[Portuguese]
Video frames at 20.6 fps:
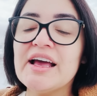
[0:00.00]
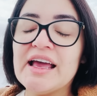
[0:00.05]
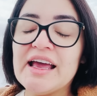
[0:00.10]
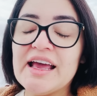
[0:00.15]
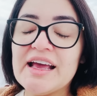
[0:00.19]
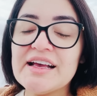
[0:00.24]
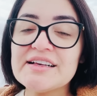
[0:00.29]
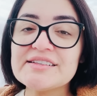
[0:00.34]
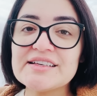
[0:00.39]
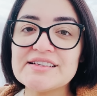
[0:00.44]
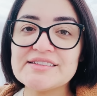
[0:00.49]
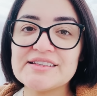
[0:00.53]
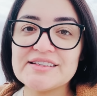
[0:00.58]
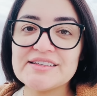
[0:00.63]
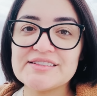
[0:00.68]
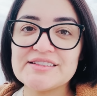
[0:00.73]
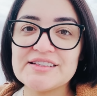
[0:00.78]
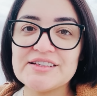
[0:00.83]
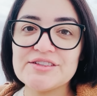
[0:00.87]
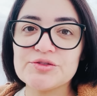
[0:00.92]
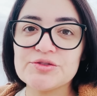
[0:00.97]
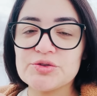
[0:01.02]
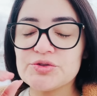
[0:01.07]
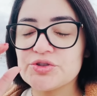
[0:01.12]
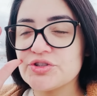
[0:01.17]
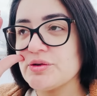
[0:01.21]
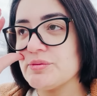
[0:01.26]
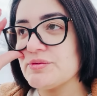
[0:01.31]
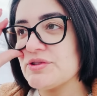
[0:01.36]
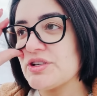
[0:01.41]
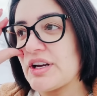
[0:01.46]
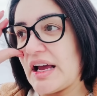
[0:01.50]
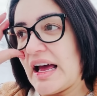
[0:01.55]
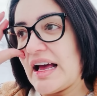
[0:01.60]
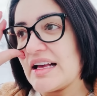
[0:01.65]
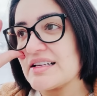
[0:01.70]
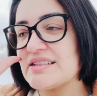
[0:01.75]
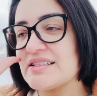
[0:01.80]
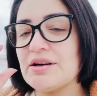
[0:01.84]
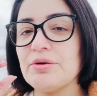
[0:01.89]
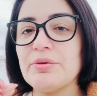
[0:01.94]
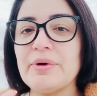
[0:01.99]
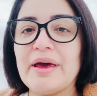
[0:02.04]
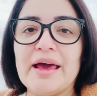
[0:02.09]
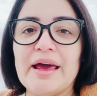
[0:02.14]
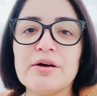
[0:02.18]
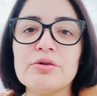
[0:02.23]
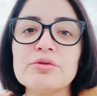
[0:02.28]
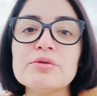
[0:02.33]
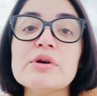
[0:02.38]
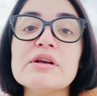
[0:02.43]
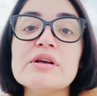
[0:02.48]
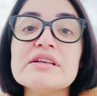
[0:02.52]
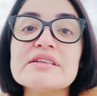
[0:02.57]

Esse exercício eu chamo de caça ao ego.